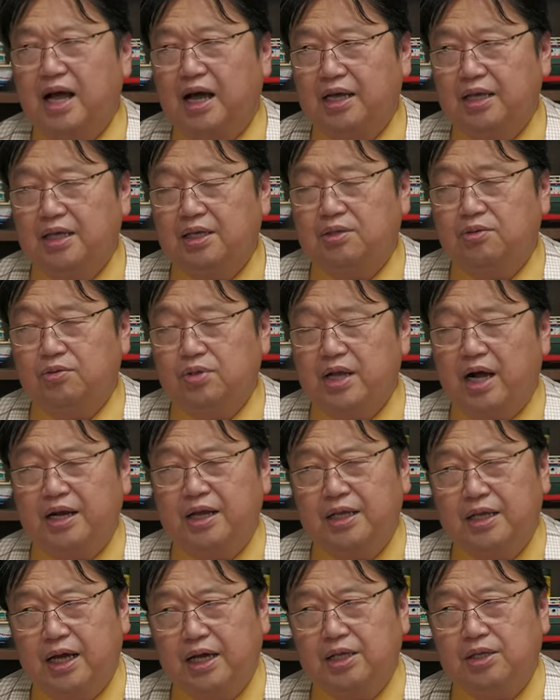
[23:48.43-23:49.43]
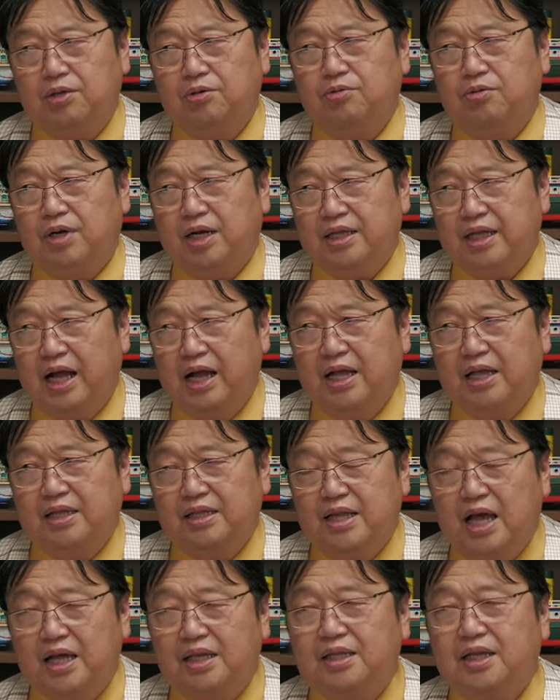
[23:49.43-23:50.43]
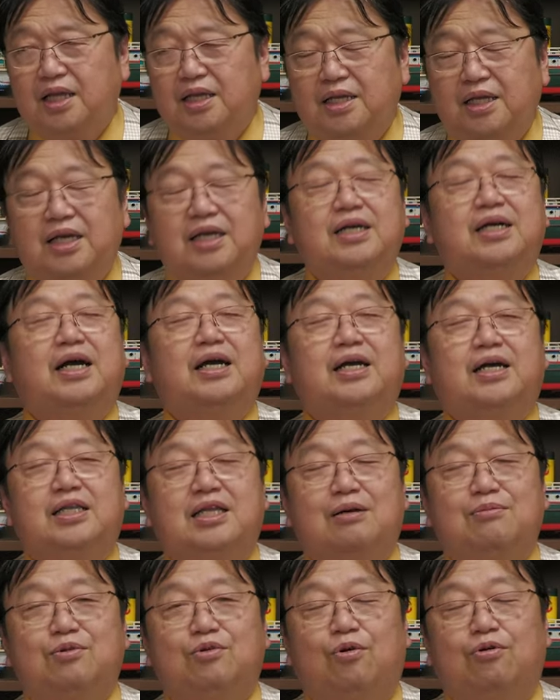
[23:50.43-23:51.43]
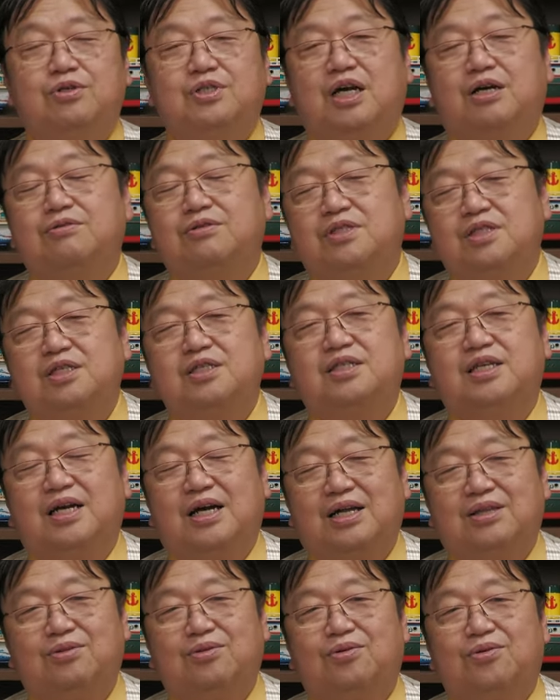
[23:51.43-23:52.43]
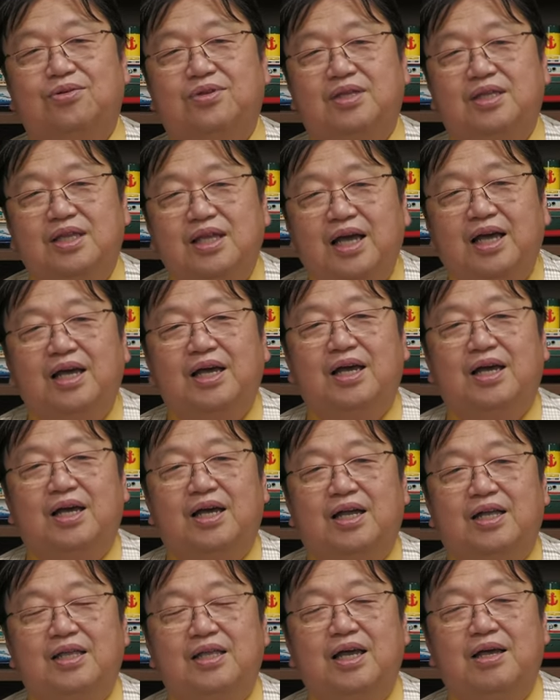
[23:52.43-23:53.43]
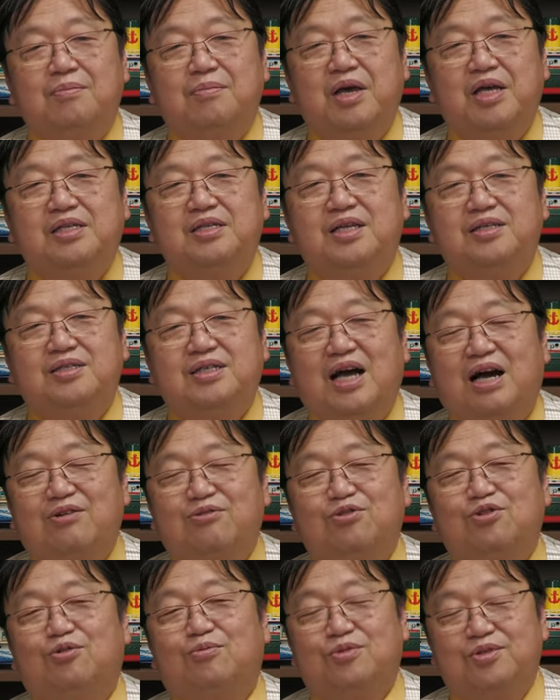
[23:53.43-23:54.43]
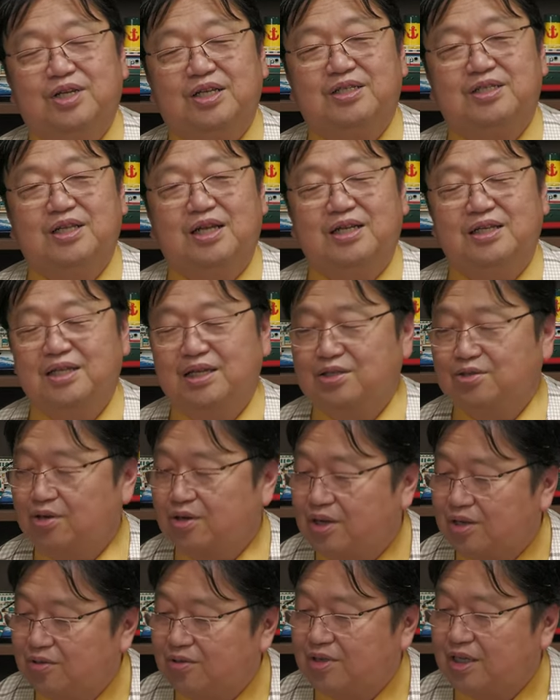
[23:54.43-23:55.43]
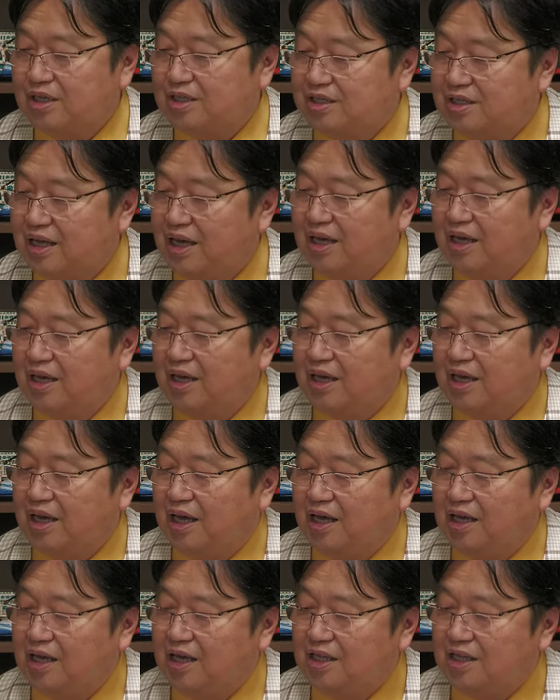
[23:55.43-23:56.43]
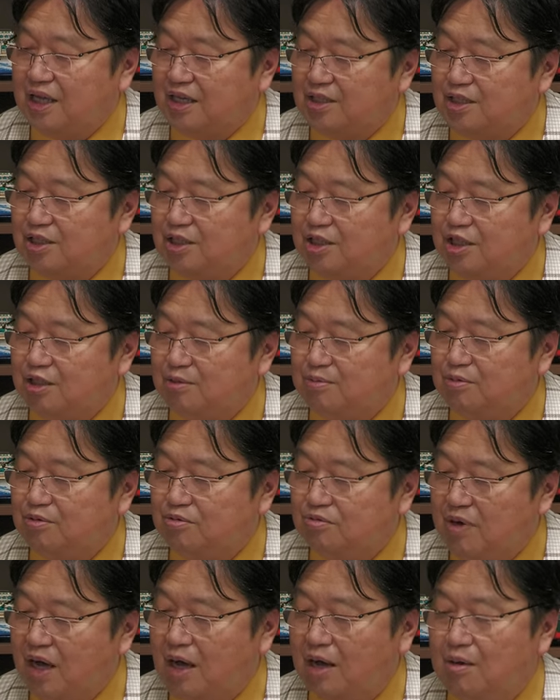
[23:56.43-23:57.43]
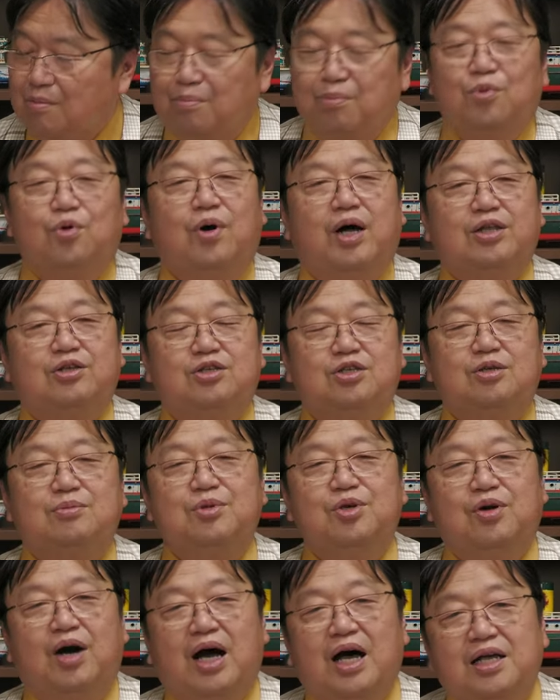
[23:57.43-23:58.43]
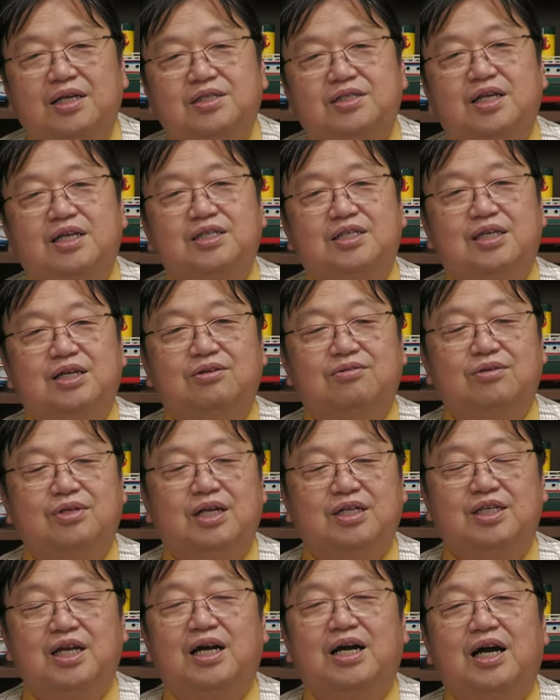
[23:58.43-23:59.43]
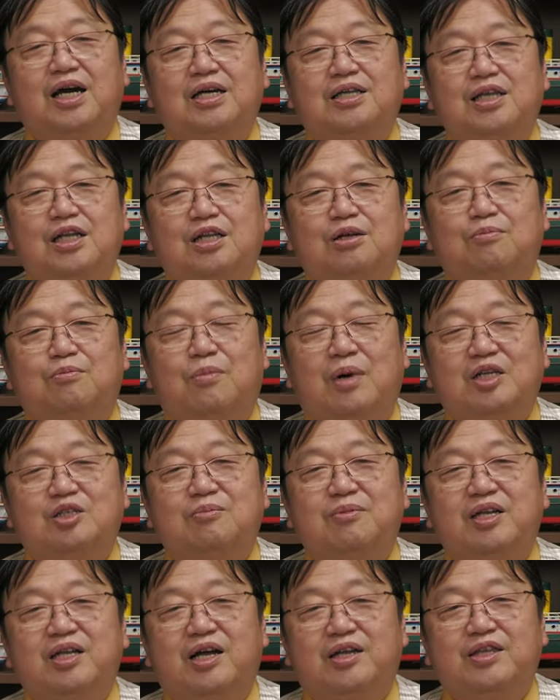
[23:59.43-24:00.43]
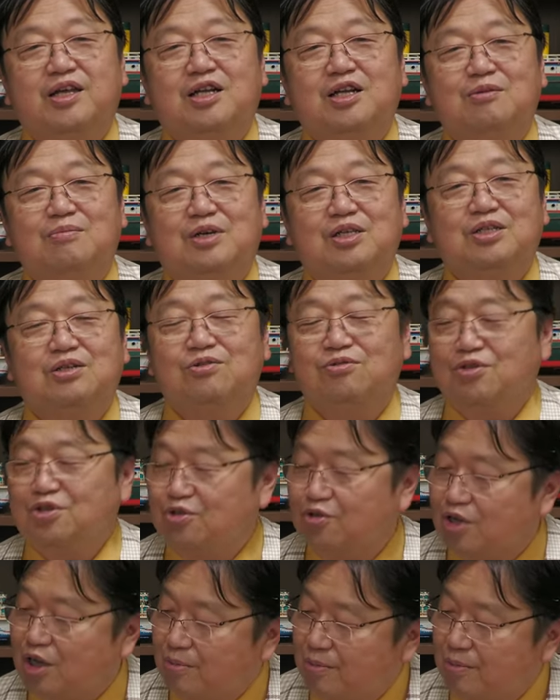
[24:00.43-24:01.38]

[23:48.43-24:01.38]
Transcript: ない慣れないっていうのかな、何年にいっかいか多分保釈申請が通ってで面接があると思うんですね。でそれのですね委員たちに自分はもうあの罪を反省してるで社会に出ても真面目に働きますっていうのを一生